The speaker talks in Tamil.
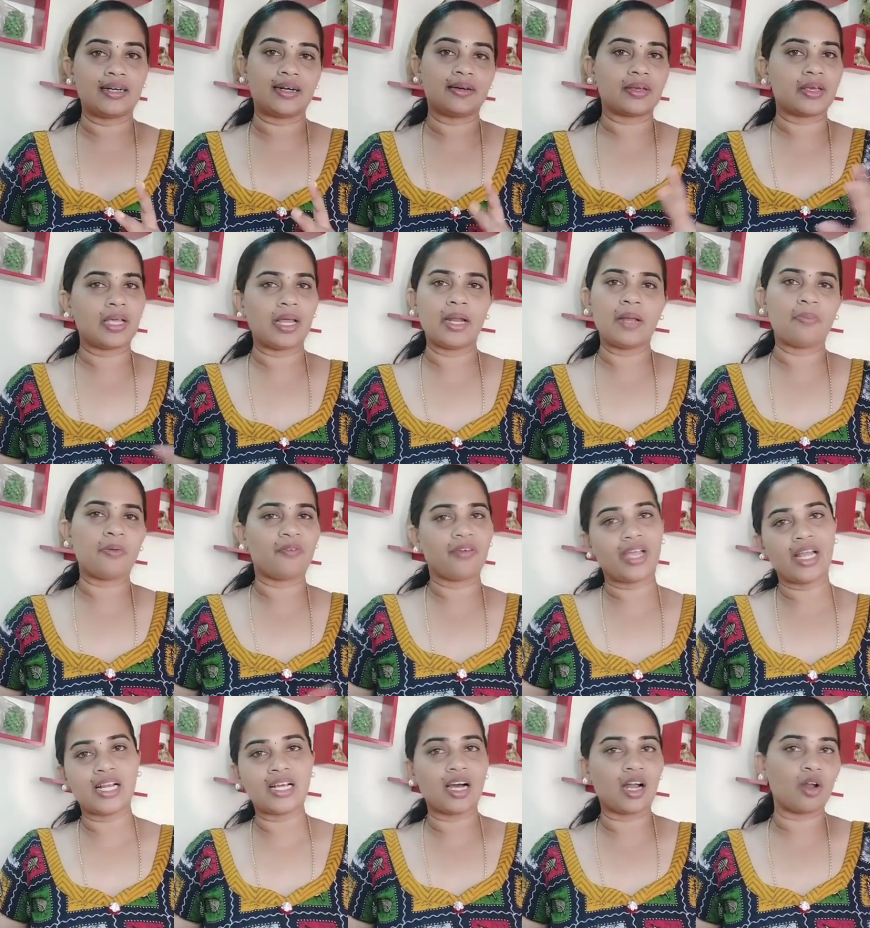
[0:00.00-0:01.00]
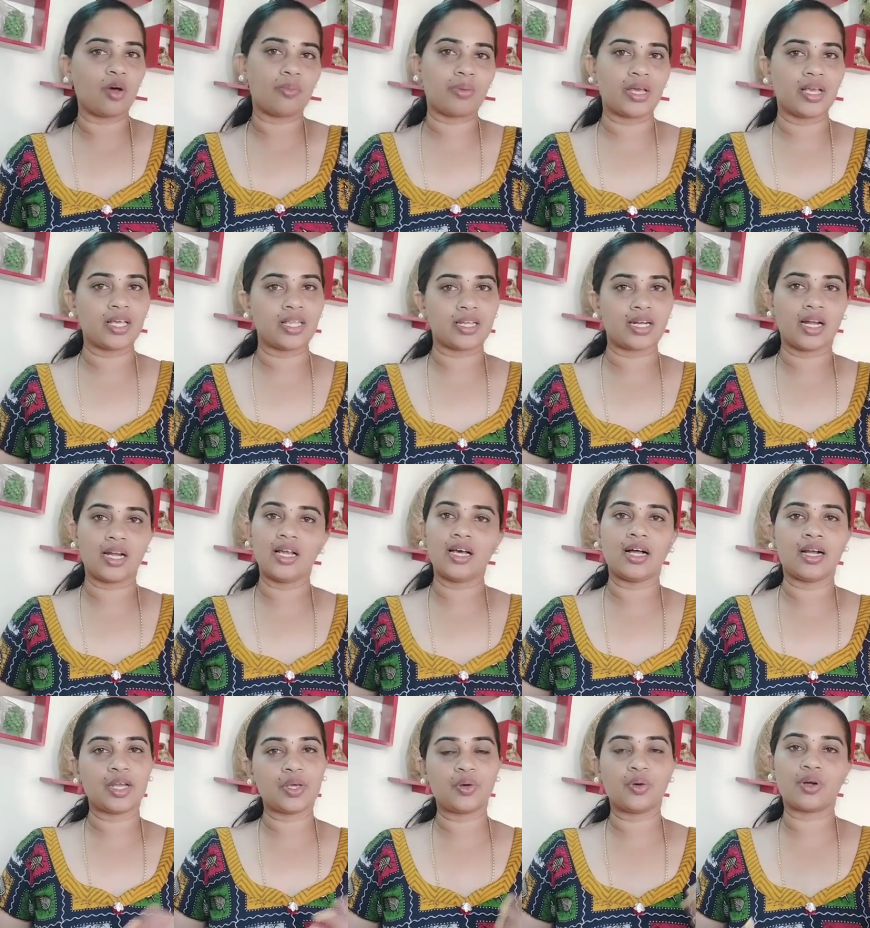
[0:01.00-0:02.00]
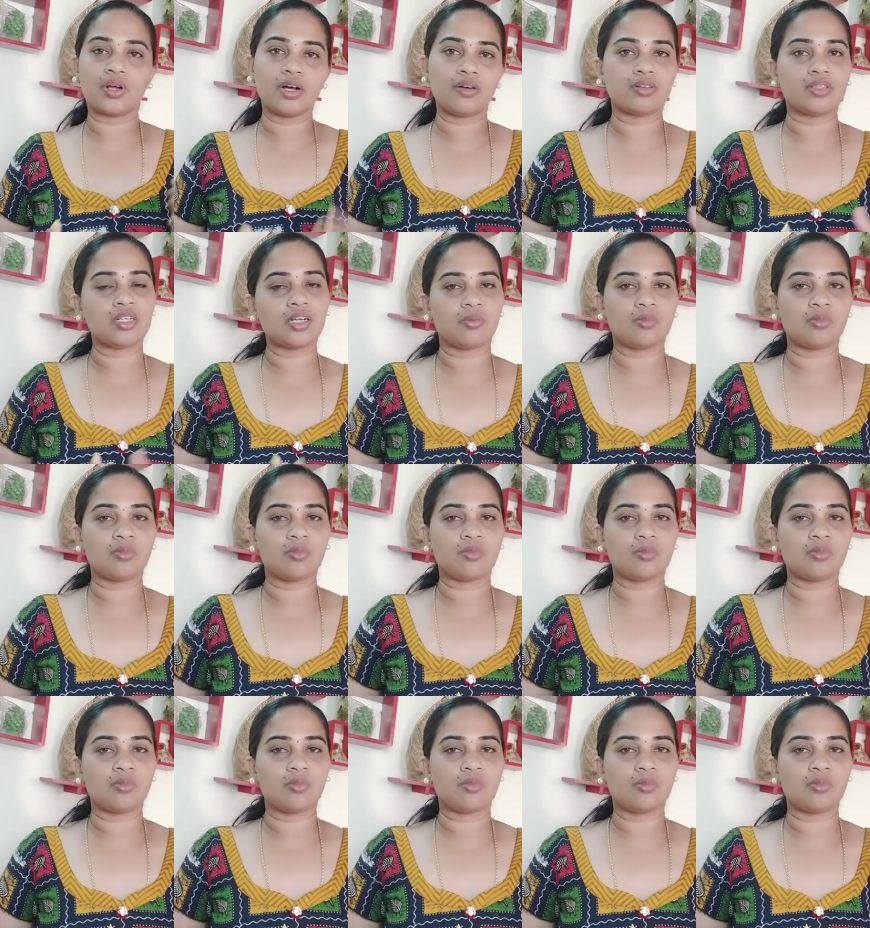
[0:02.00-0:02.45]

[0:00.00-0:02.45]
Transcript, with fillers: ஏன்னா இப்போ வெயில் காலம் அப்படிங்கிறதுனால அடிக்கொருக்கா வந்து நம்ம